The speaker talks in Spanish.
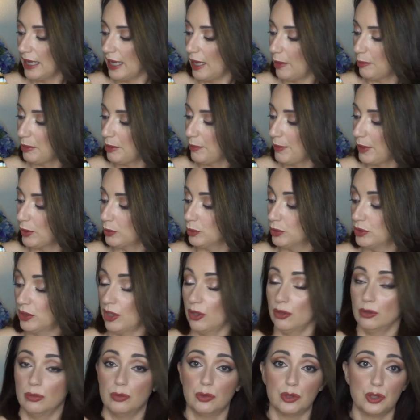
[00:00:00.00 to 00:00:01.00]
A mí me han
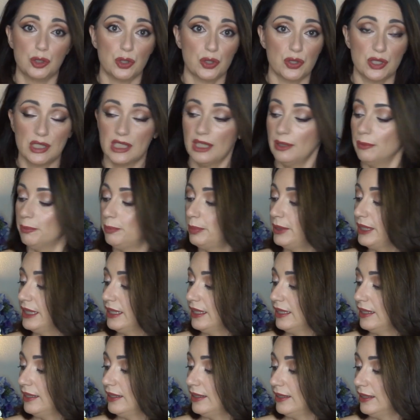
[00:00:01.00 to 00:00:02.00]
gustado mucho
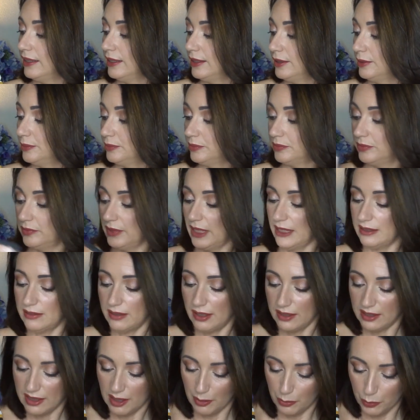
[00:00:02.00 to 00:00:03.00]
siempre, em,
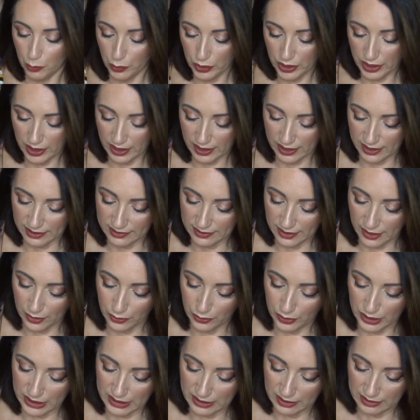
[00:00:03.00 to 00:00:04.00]
están ya muy
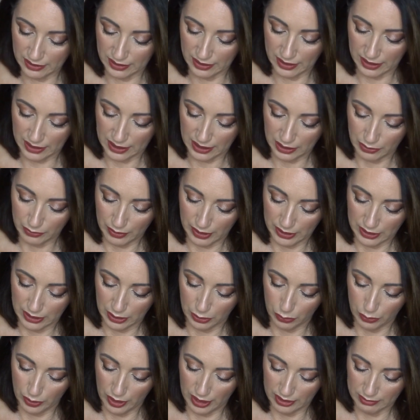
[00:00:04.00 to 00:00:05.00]
desgastados, este tiene aquí una
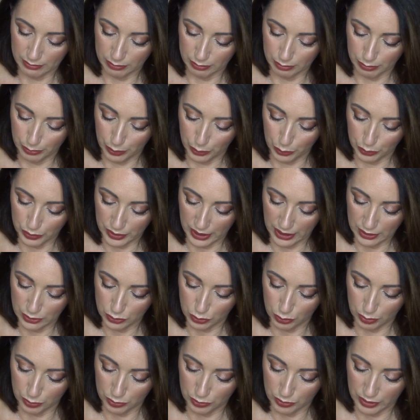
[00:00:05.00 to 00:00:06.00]
hendidura brutal,
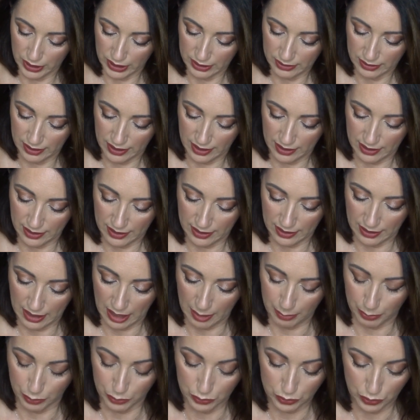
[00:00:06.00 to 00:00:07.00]
supongo que estará
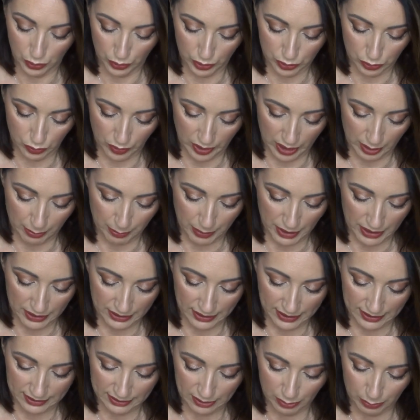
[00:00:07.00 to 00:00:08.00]
a punto de tocar
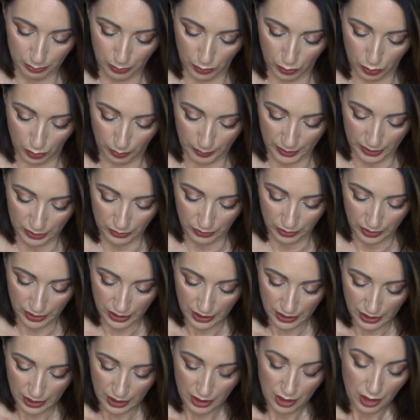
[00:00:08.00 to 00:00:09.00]
pan, este un poco menos,
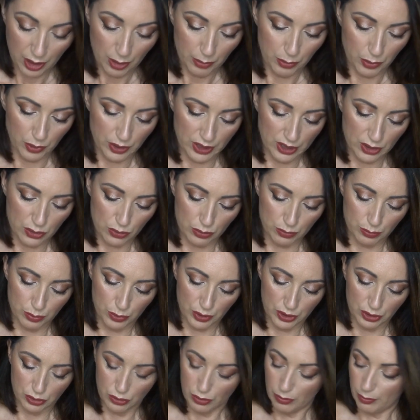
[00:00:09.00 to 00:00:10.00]
porque es un
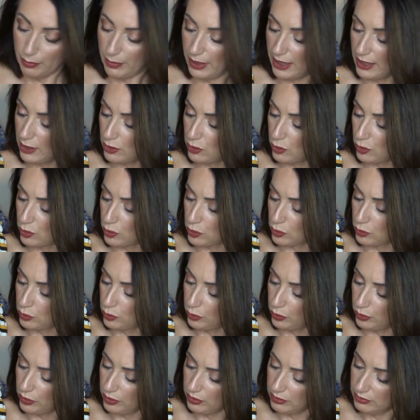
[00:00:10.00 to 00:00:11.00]
poquito más
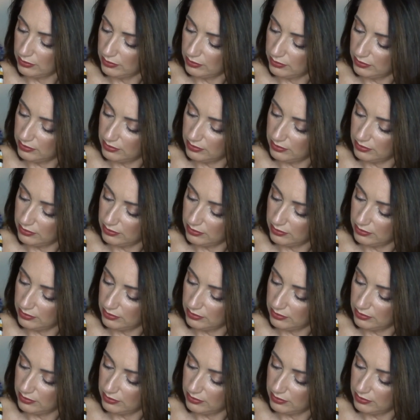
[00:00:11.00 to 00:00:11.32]
oscuro,